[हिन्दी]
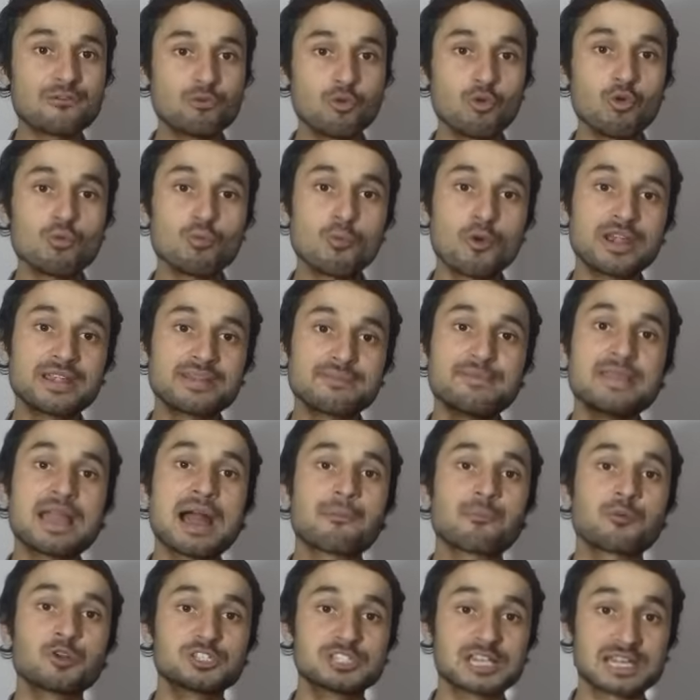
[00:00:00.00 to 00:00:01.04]
एंड वो पॉइंट भी
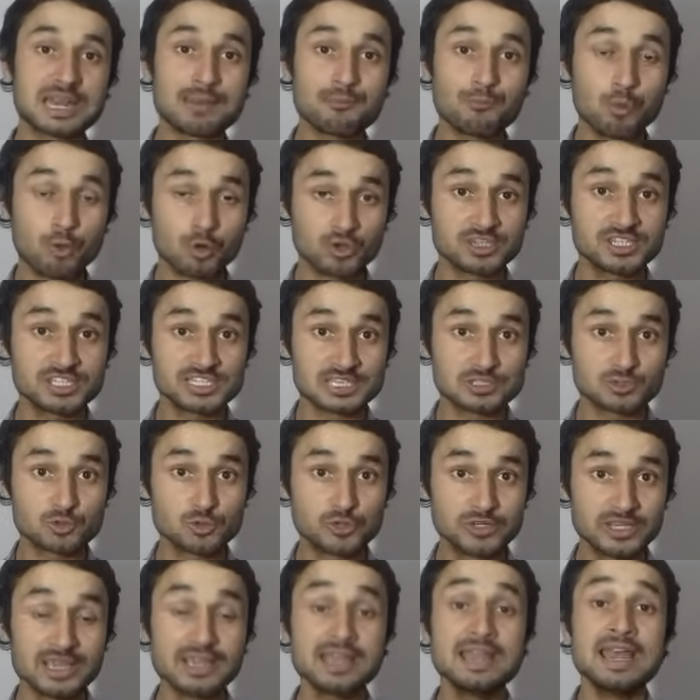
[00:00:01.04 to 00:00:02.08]
आपको जानना बहुत ही ज़्यादा
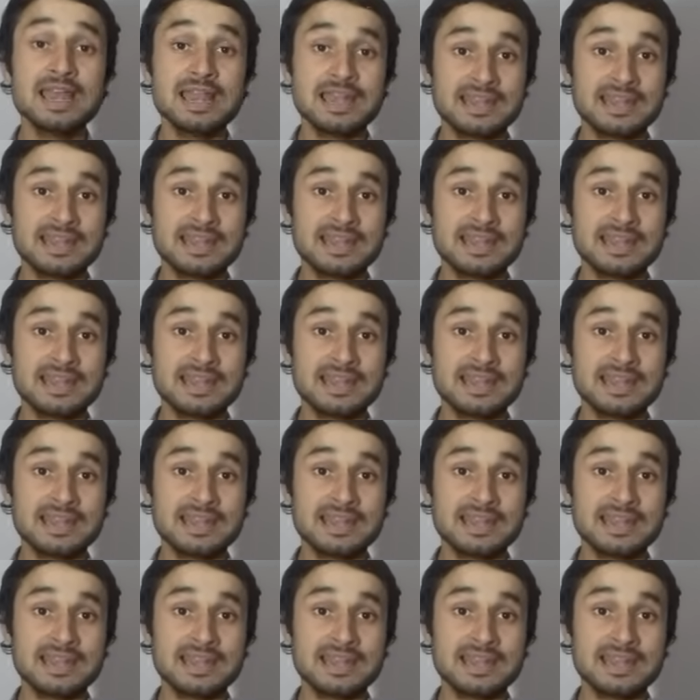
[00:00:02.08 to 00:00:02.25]
जरूरी है